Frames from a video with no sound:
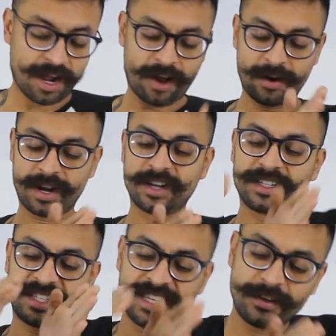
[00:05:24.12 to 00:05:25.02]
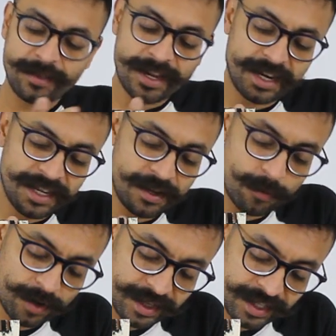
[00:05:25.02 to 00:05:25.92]
Ahora quiero darle
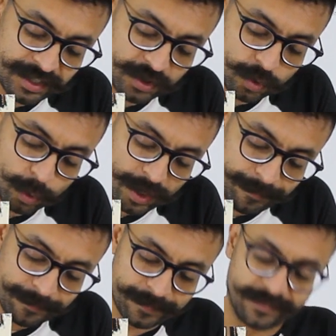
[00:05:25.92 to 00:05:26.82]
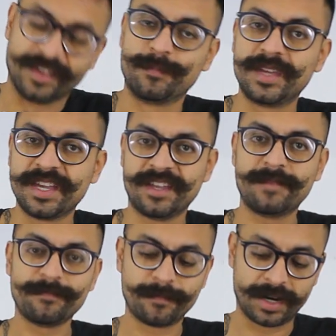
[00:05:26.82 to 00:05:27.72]
una textura de
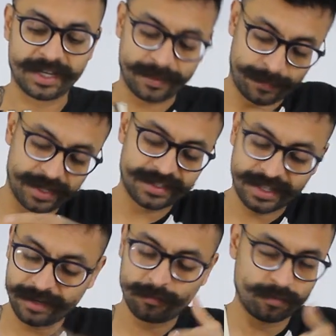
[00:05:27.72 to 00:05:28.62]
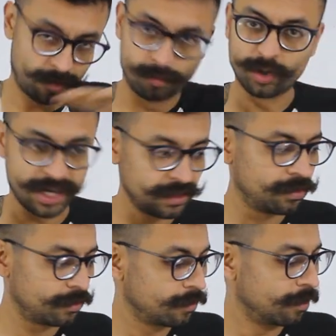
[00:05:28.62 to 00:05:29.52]
piedra para que parezca como una
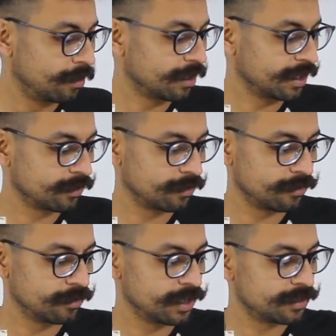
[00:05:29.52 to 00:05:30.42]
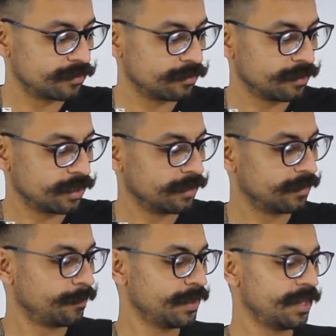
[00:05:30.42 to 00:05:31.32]
torre todo esto de,
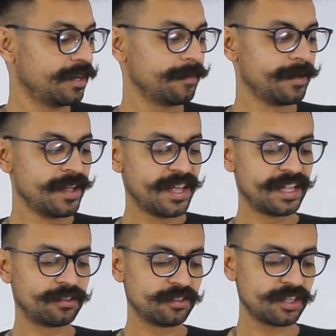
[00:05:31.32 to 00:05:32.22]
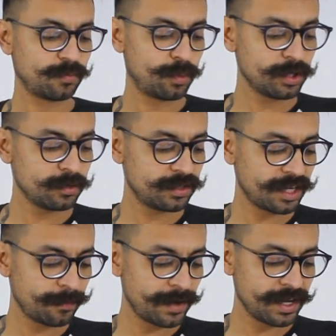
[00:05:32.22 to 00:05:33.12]
de piedra. Entonces voy a
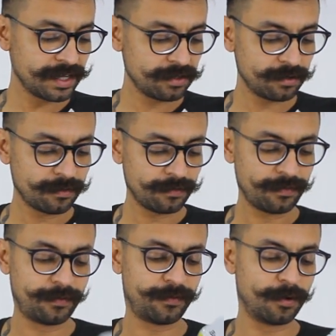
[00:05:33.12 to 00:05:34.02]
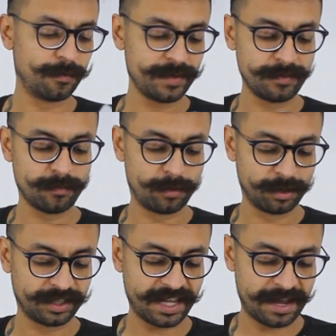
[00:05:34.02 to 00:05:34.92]
usar para ello foamy
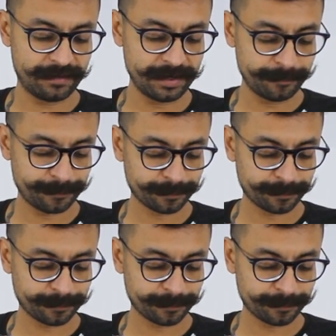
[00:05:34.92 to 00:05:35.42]
moldeable.